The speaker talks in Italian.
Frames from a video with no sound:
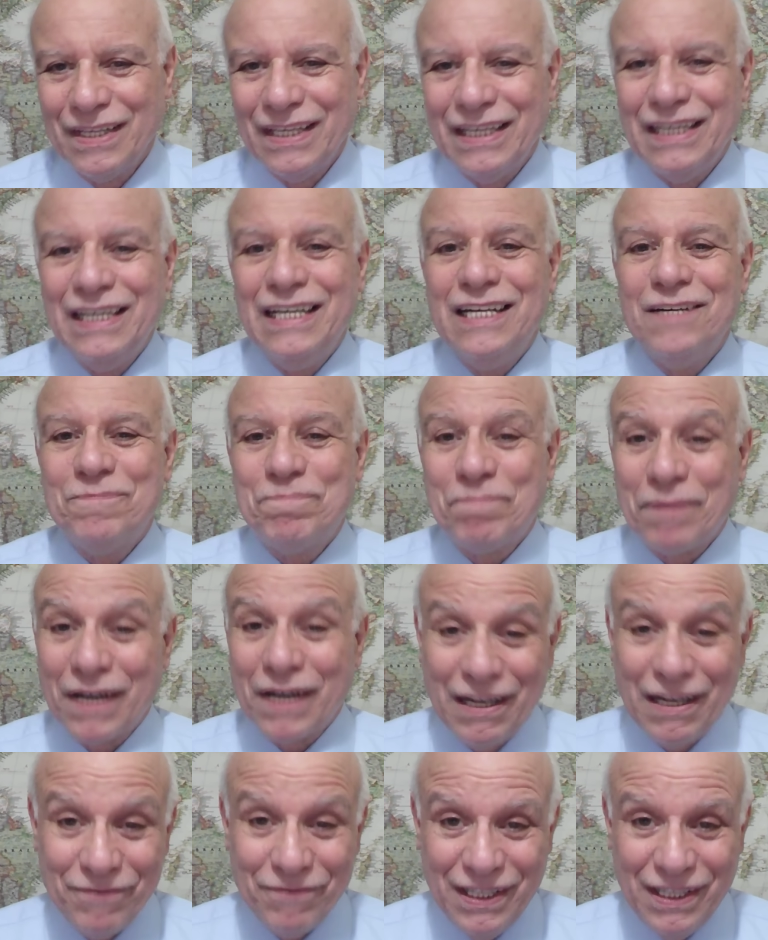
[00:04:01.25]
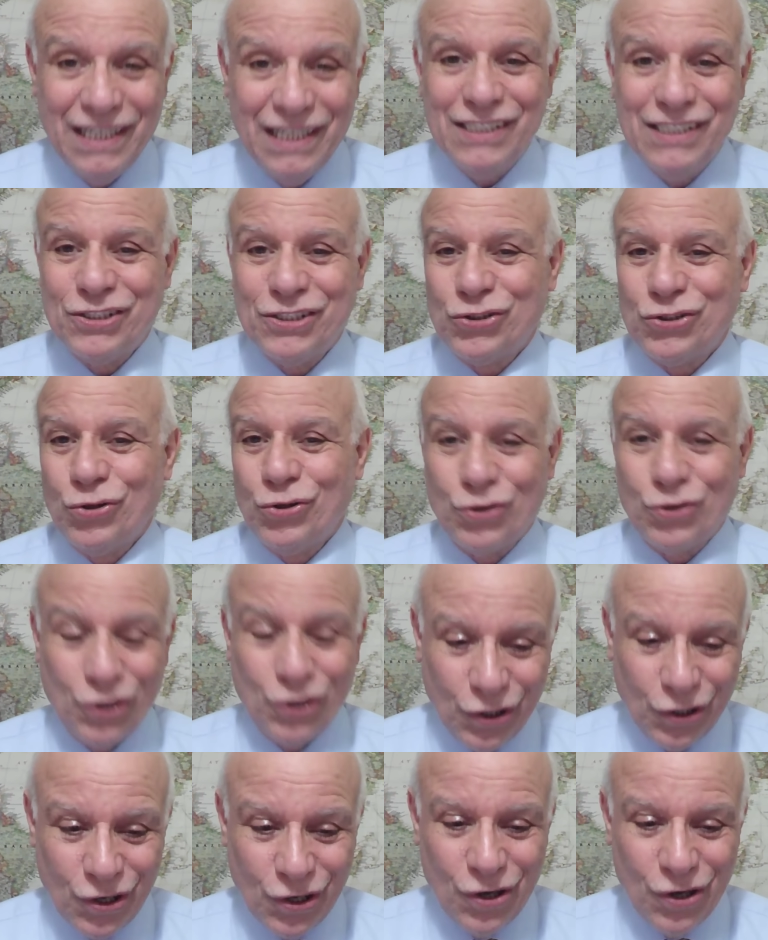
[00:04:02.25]
Il previsto
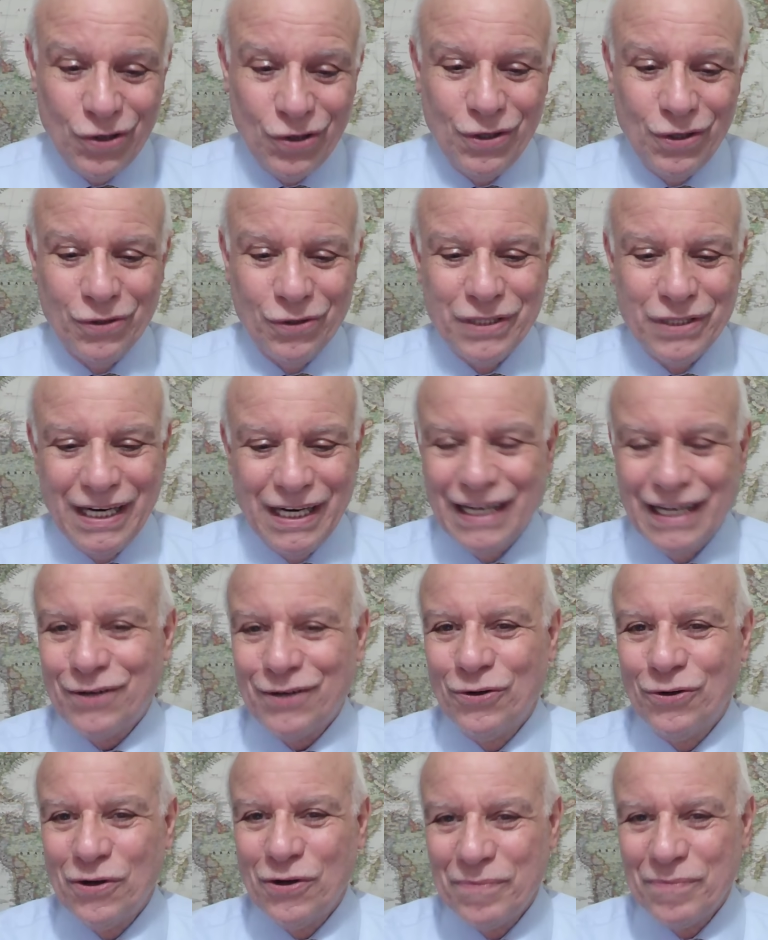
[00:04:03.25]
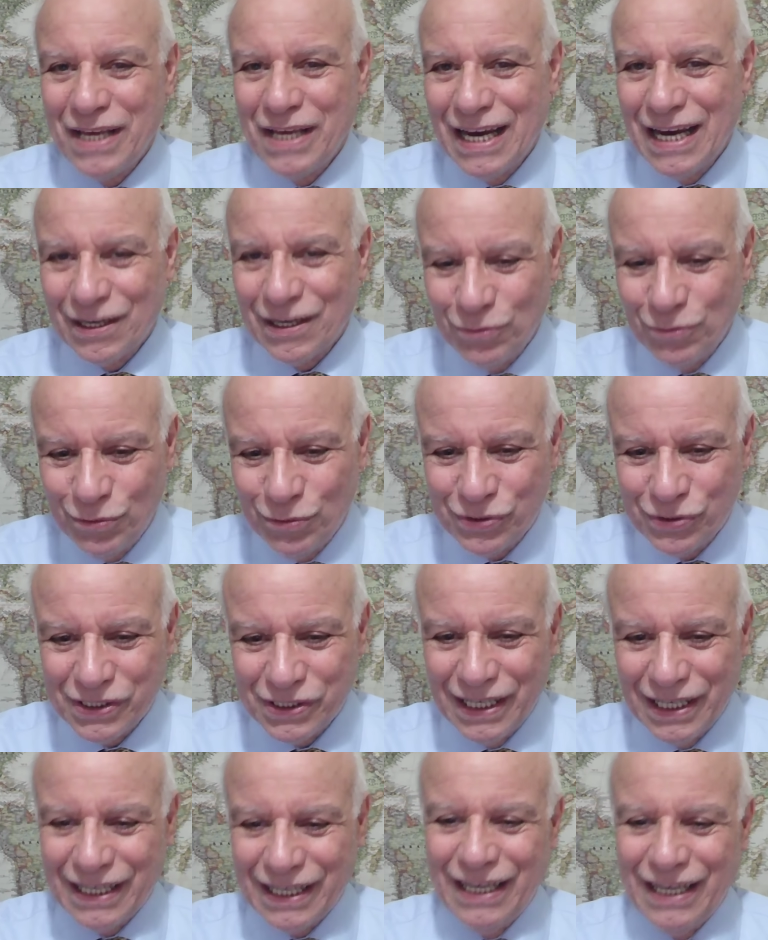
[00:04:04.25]
crollo dell'economia
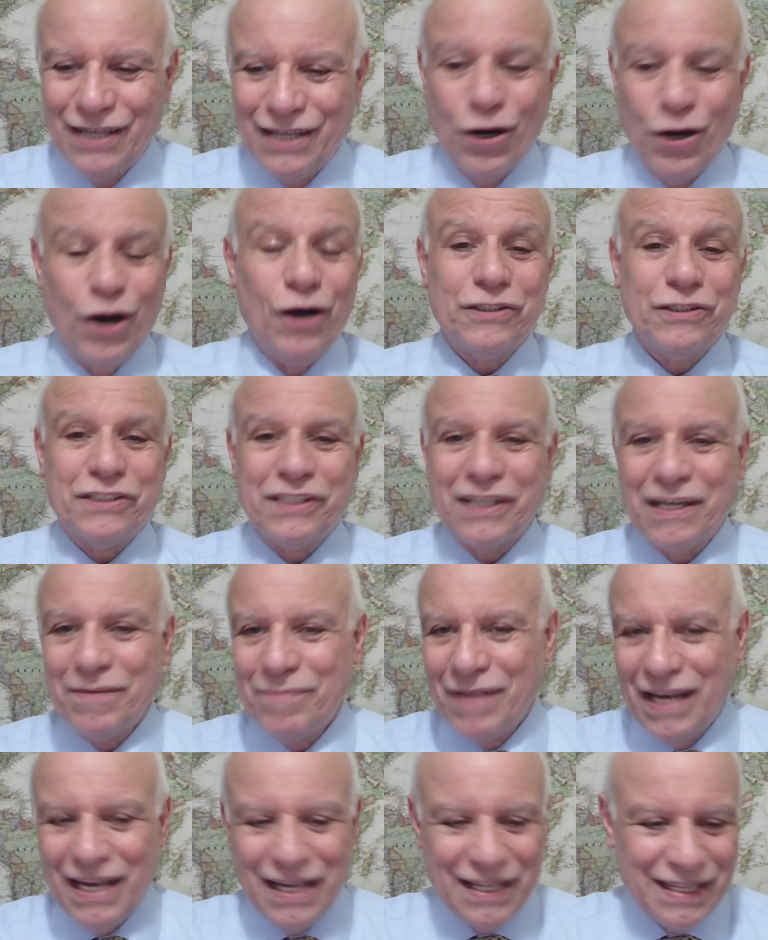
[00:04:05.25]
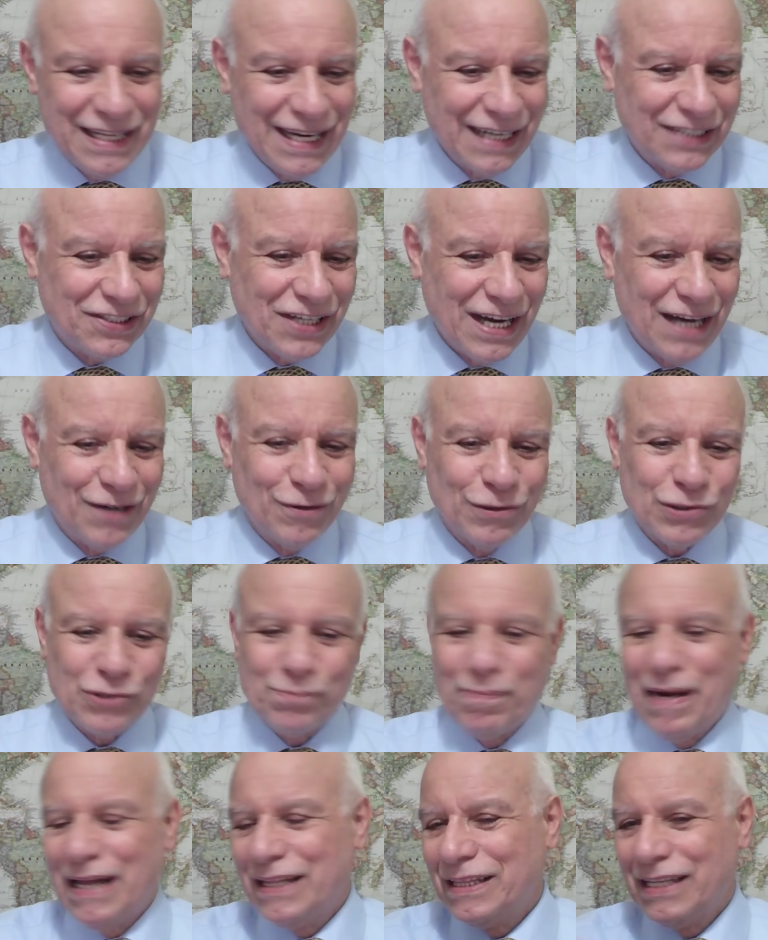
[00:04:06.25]
russa che i nostri media ci hanno
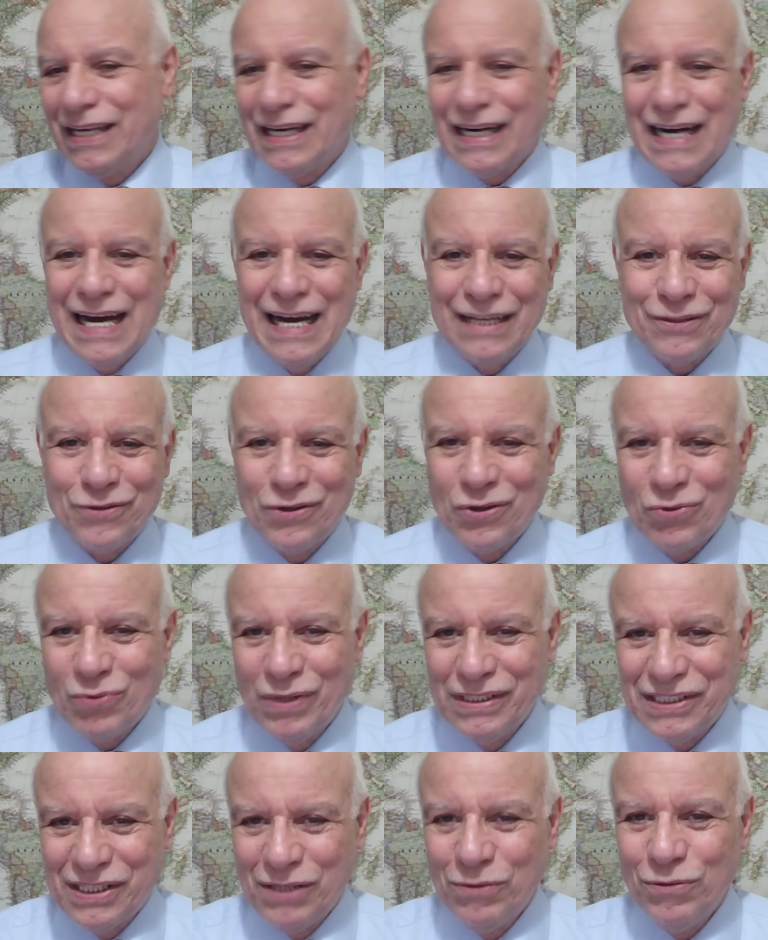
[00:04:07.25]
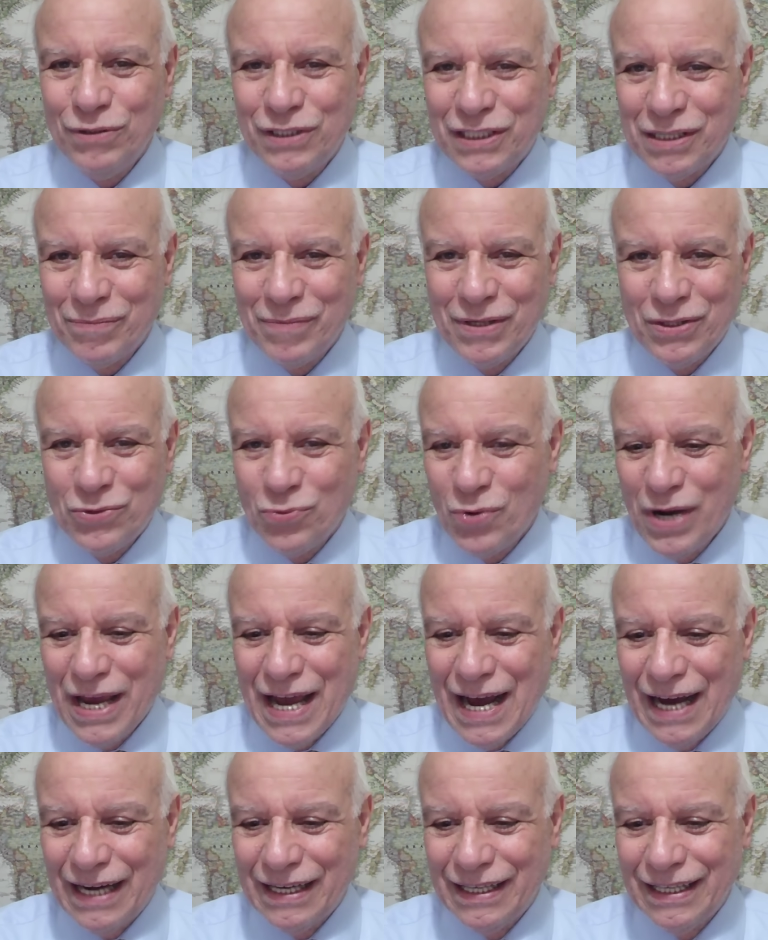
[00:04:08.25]
sbandierato in questi ultimi due
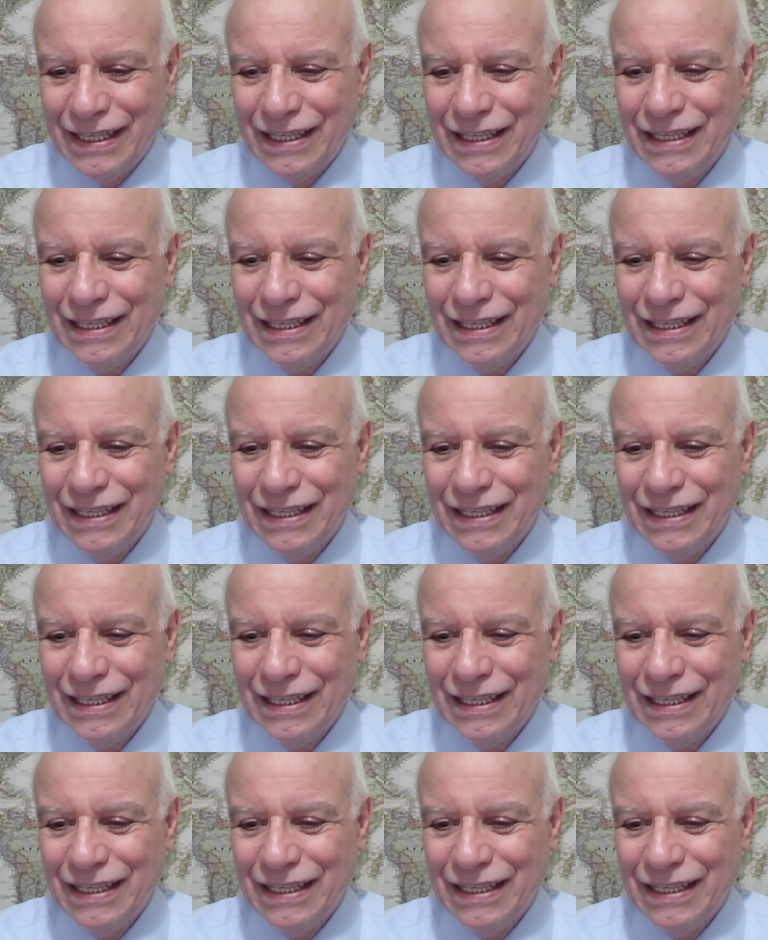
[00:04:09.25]
anni,